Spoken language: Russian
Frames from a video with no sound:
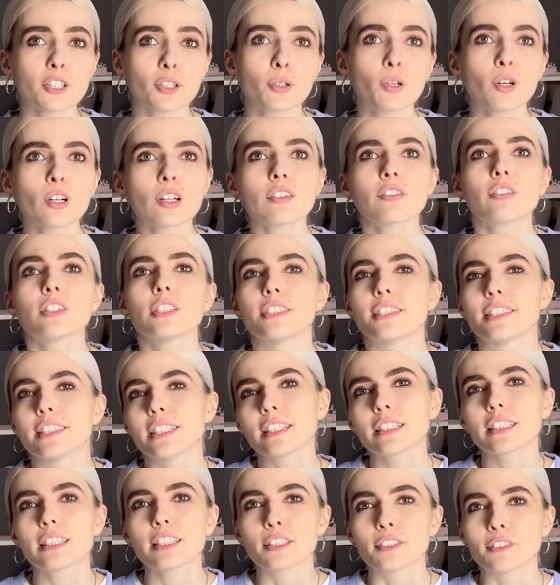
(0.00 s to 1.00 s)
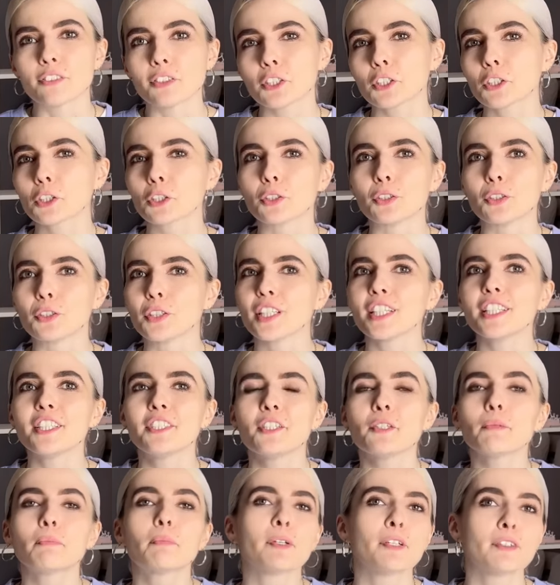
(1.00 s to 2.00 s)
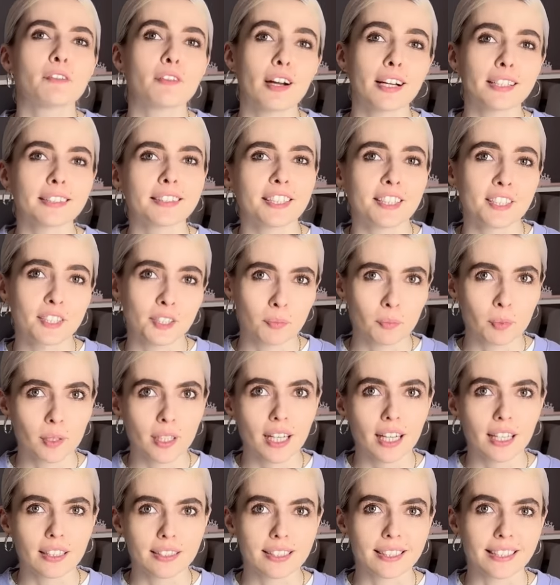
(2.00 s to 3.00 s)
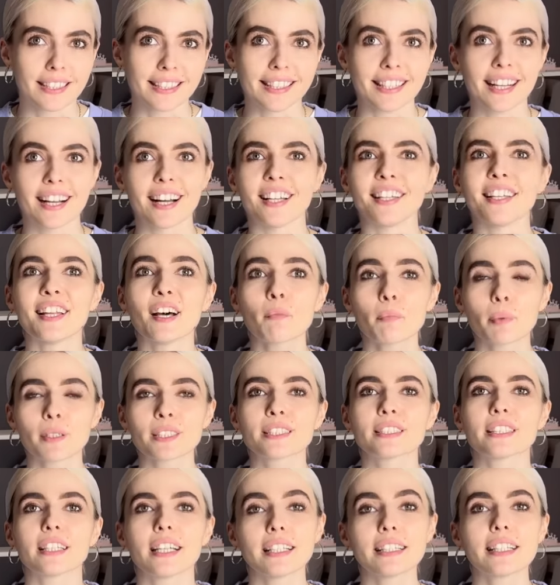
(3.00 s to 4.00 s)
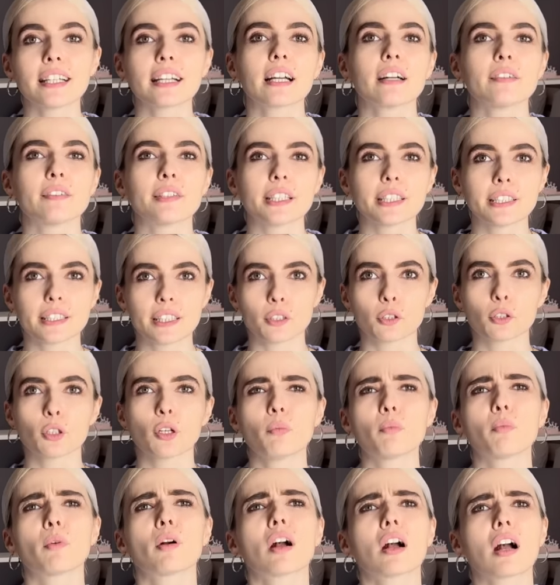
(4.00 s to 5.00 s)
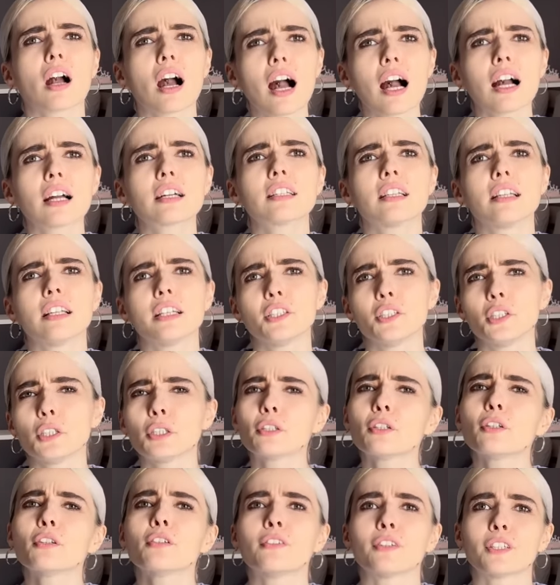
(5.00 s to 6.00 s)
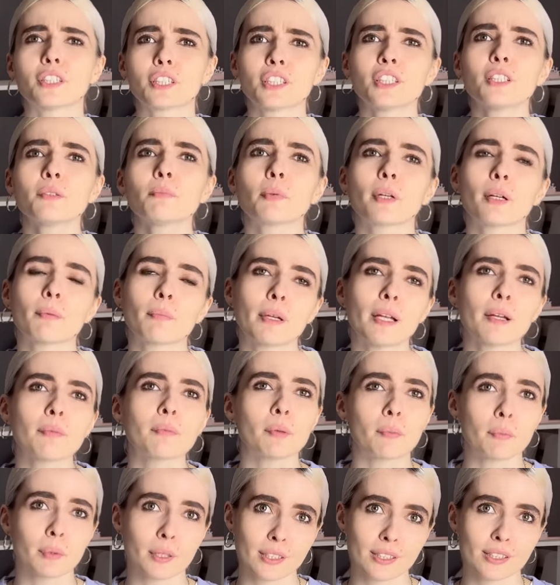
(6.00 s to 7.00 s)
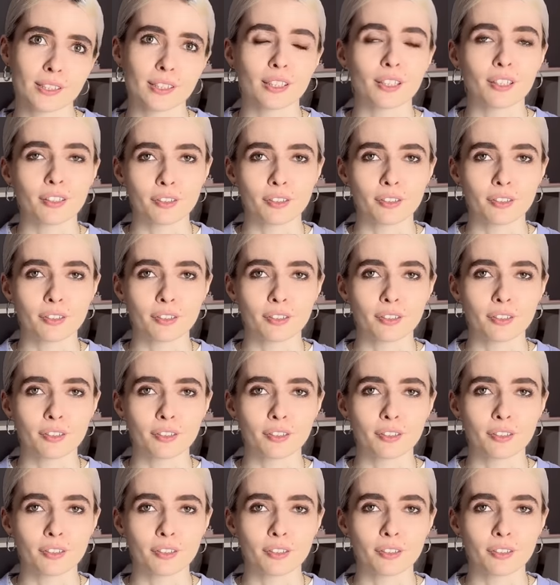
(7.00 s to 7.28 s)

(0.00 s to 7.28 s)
Егорова делает вид, что ей не плевать на избирателей. Она постоянно говорит о том, как для нее важны проблемы простых